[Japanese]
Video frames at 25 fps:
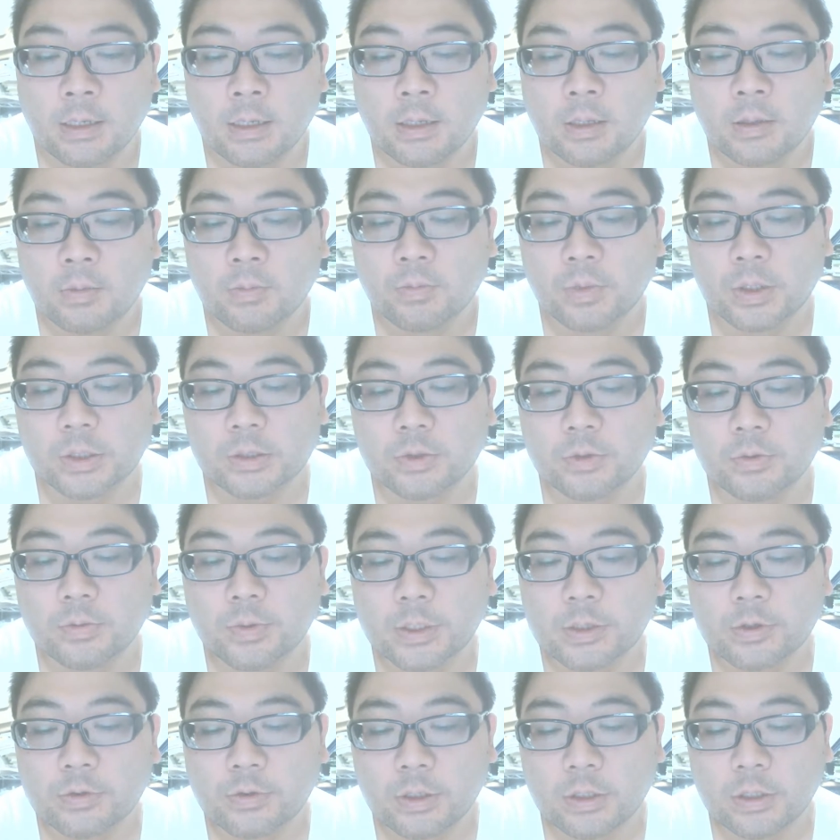松尾芭
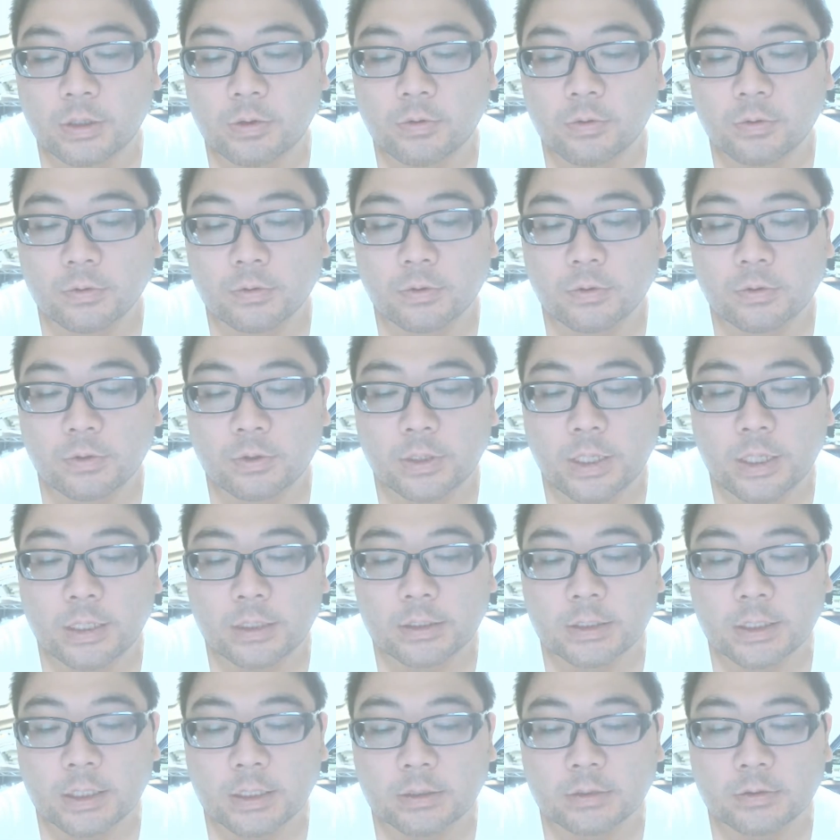蕉は日本の
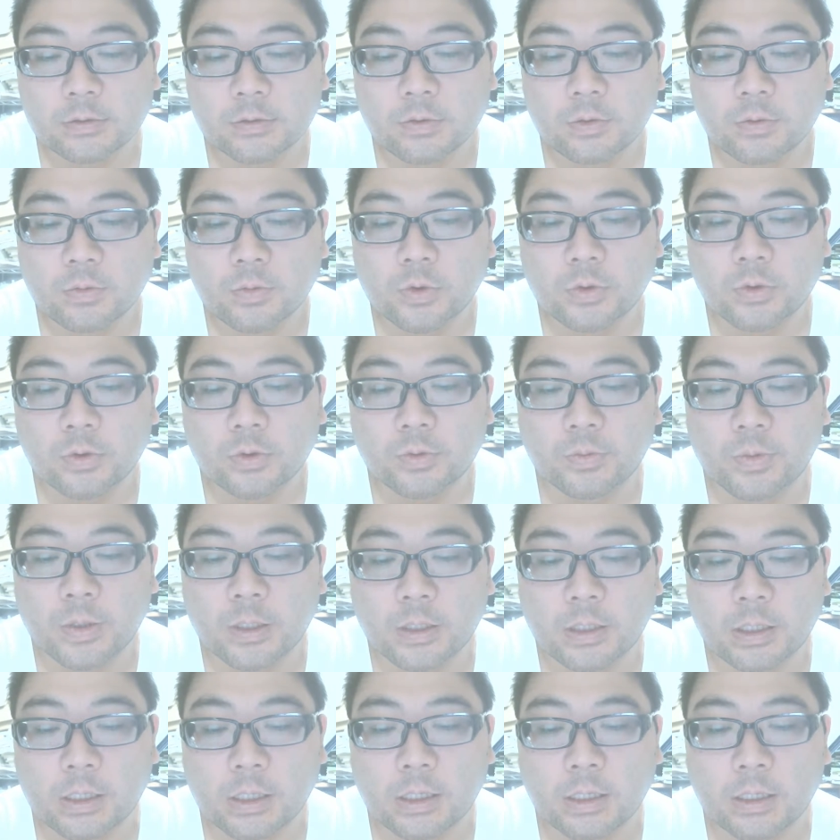ルネッサンスとも言うべ
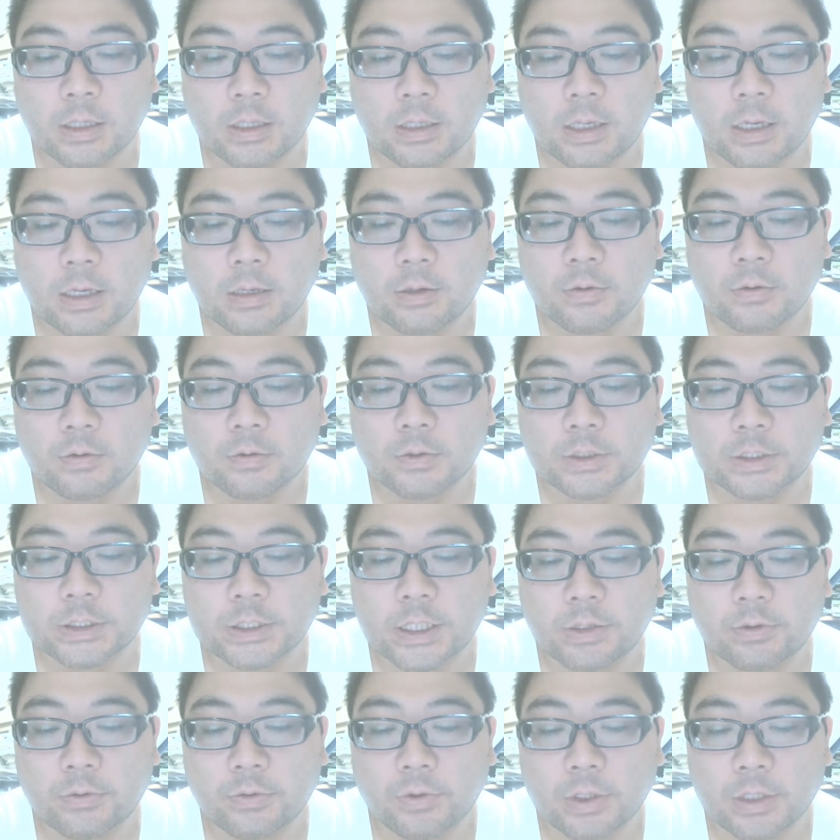き元禄時
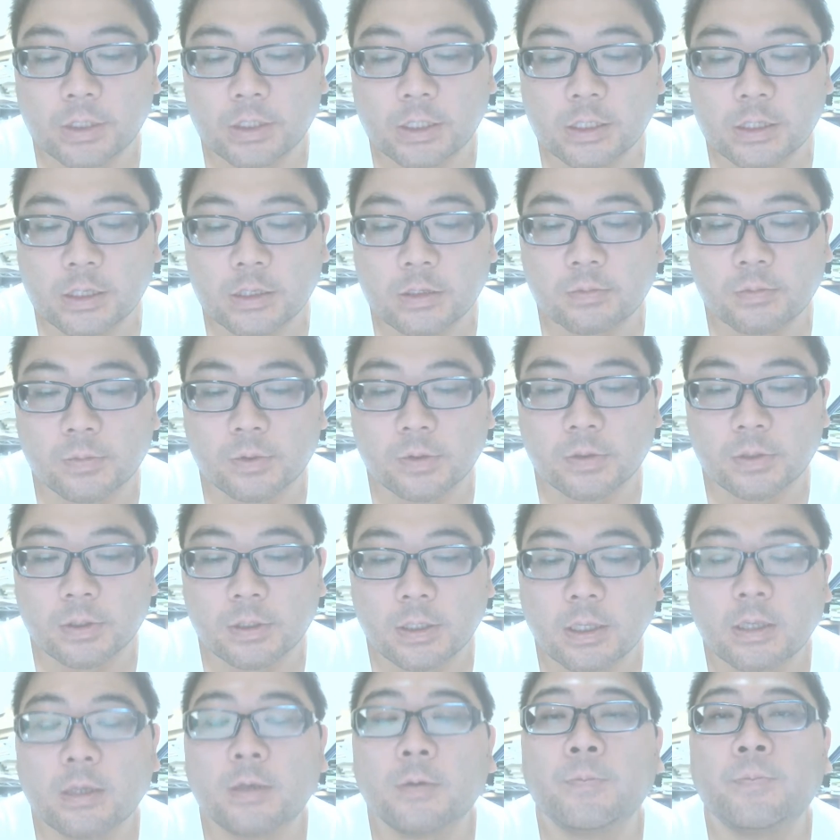代を生きた人物
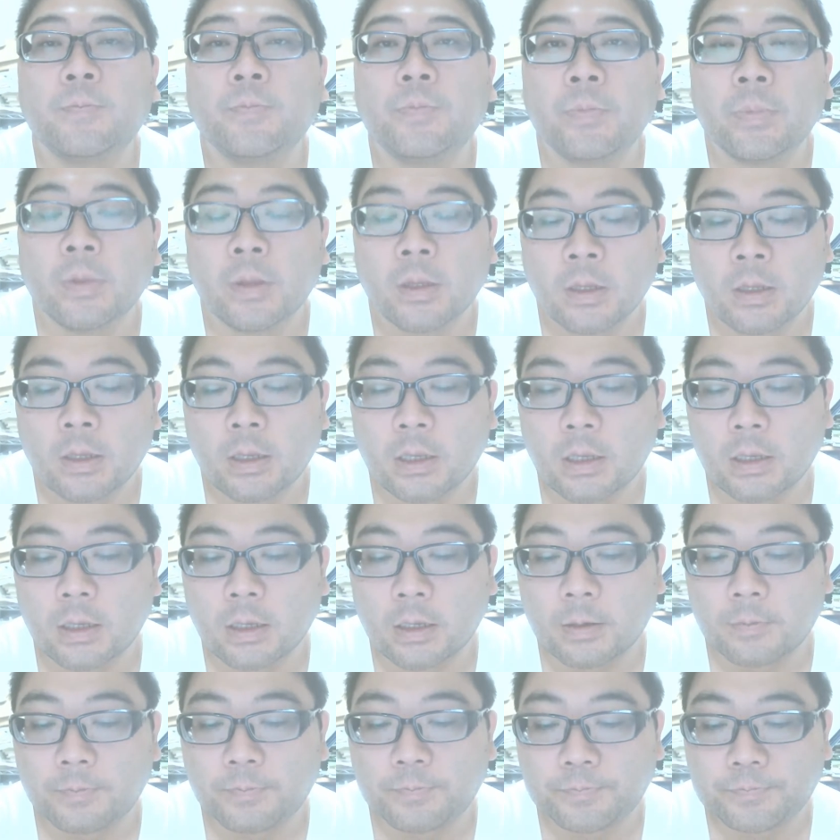で、
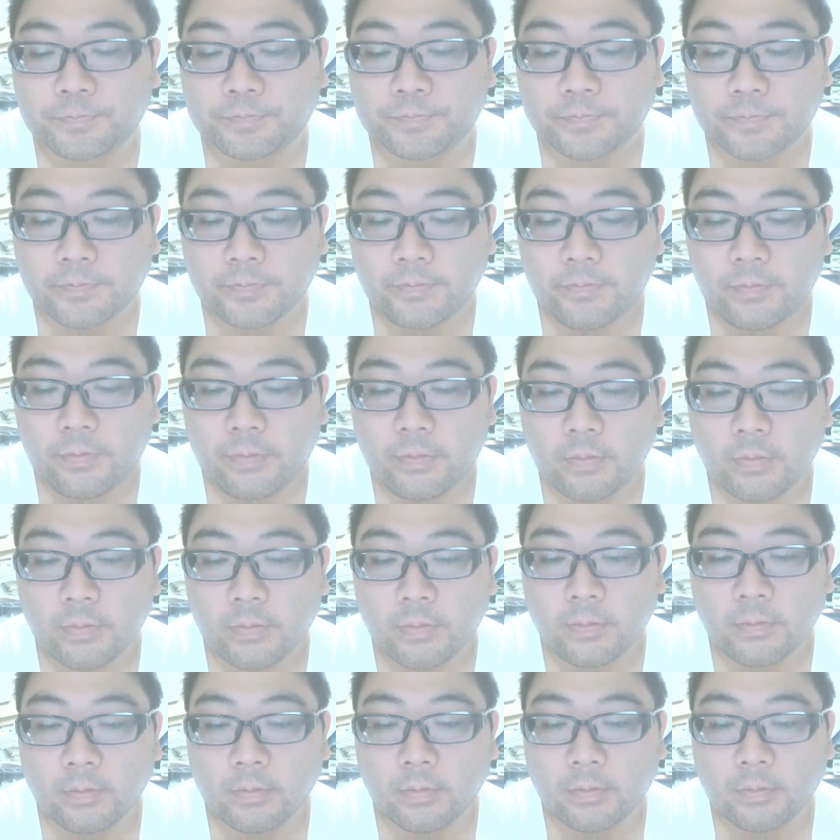
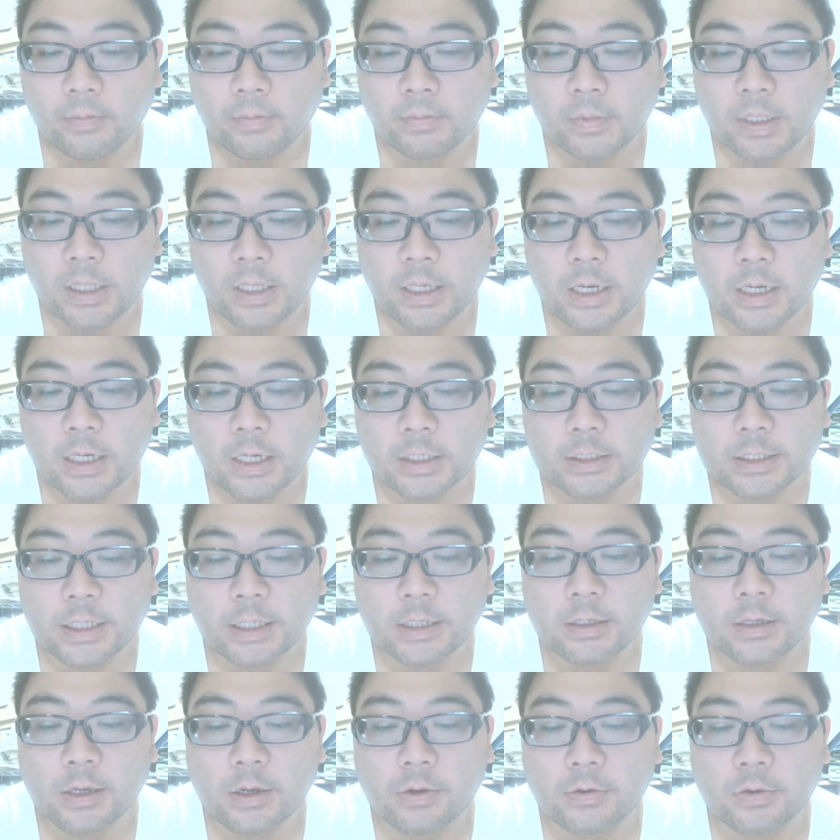えー、井原西
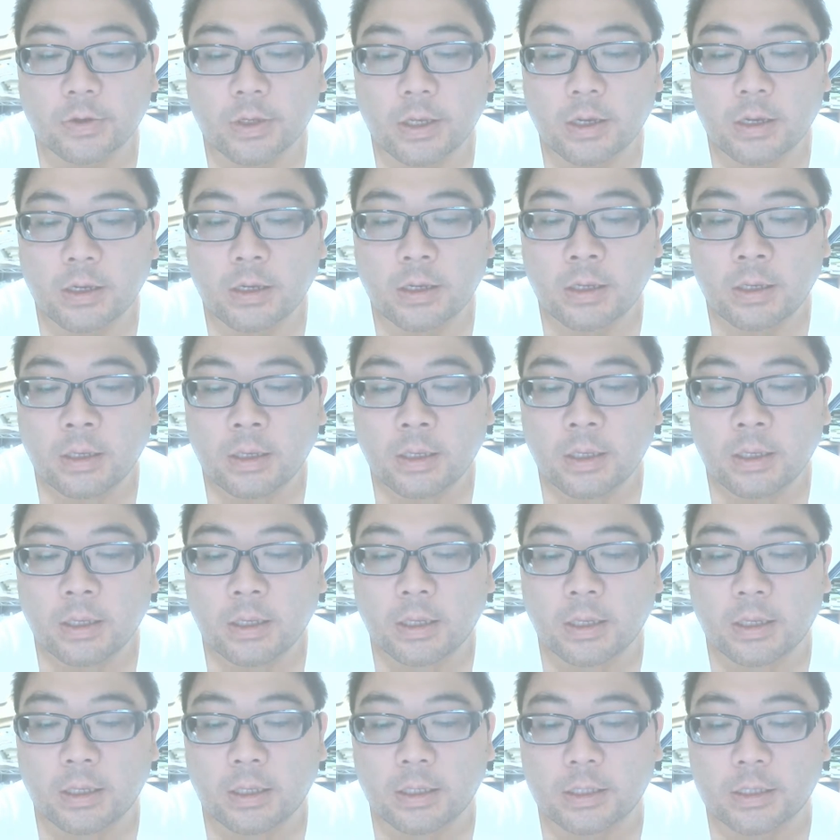閣や、
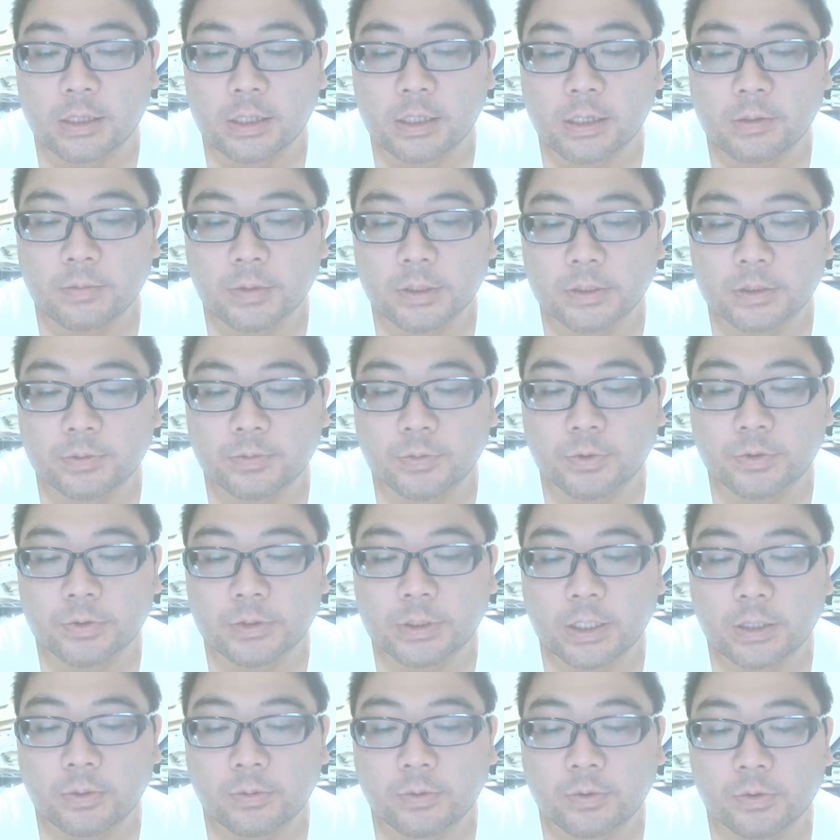えー、近松門
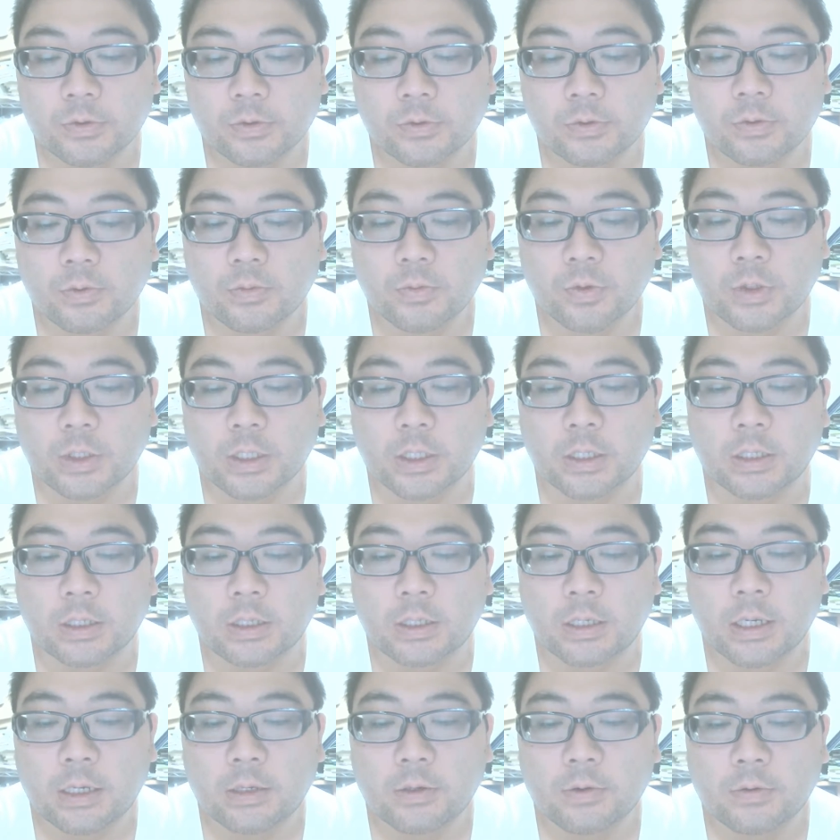左衛門とともに
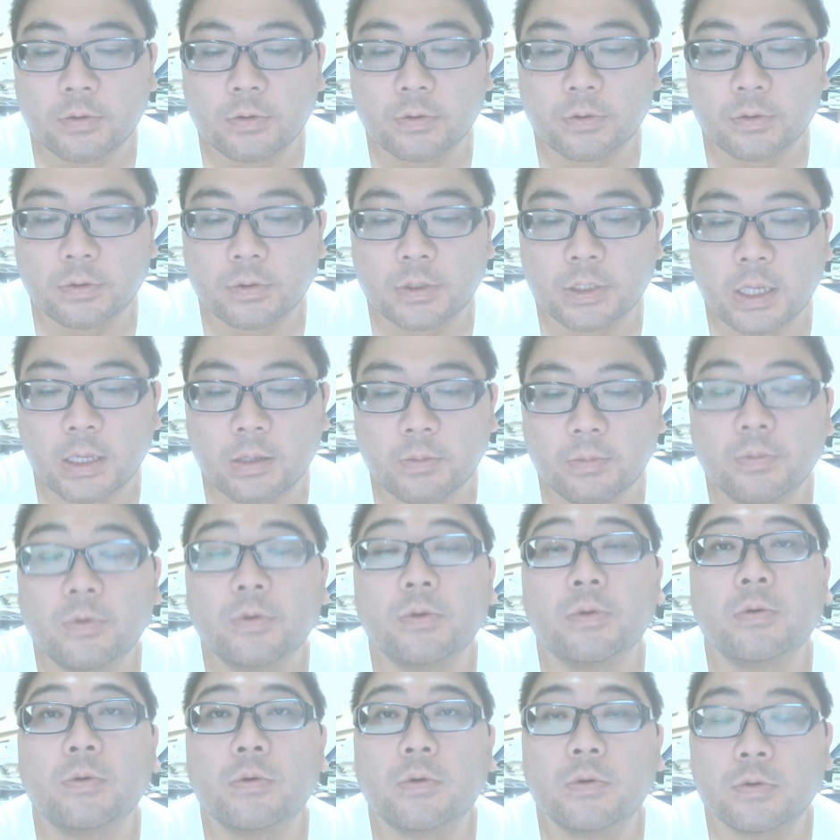元禄三
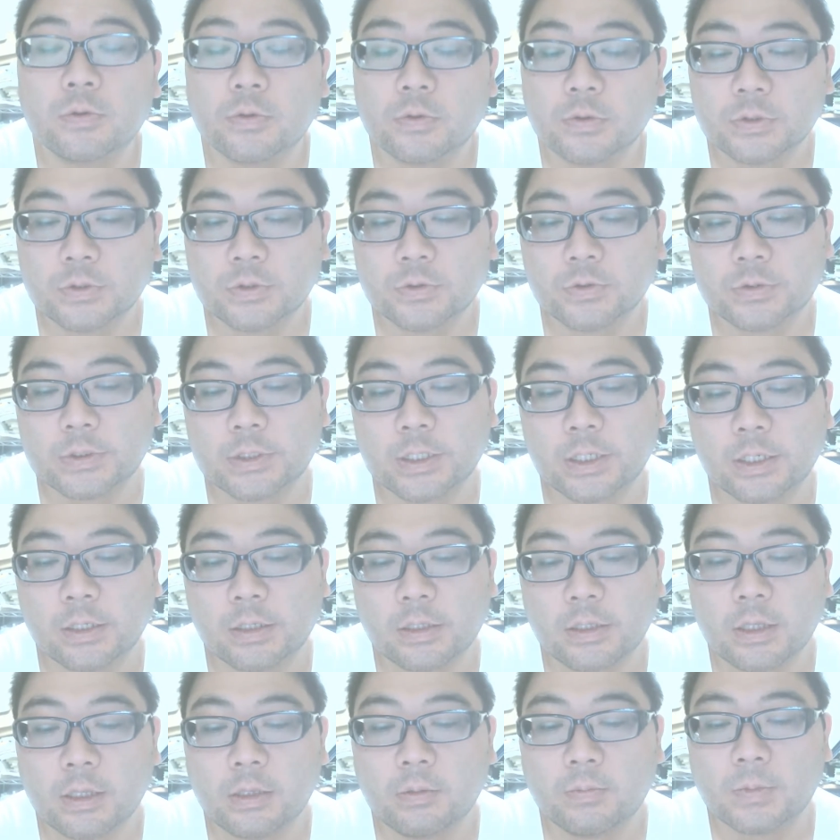文豪と称され
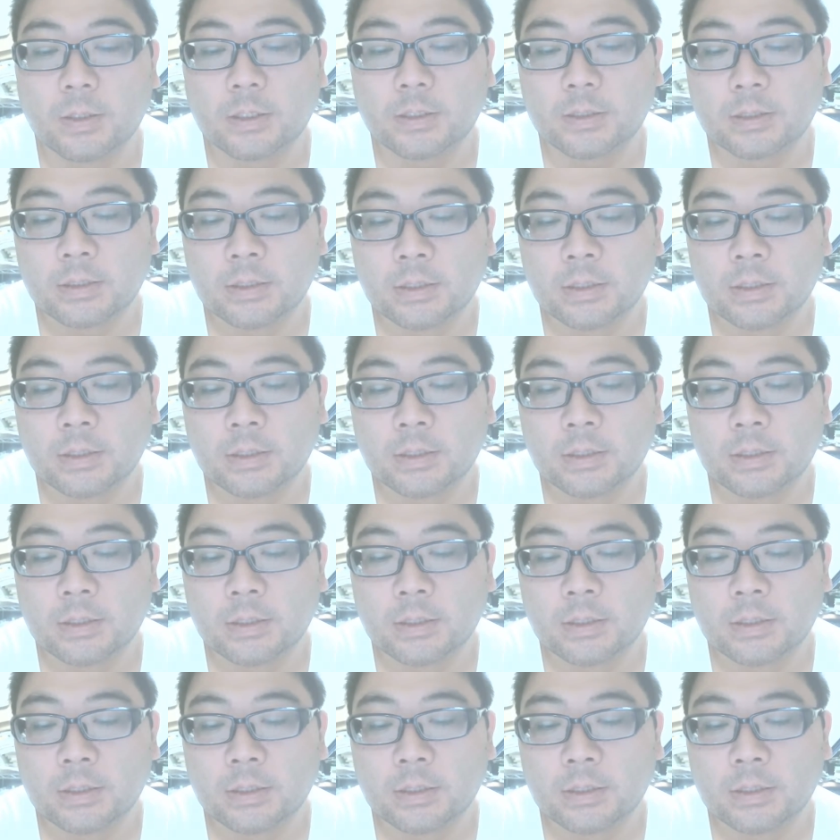ています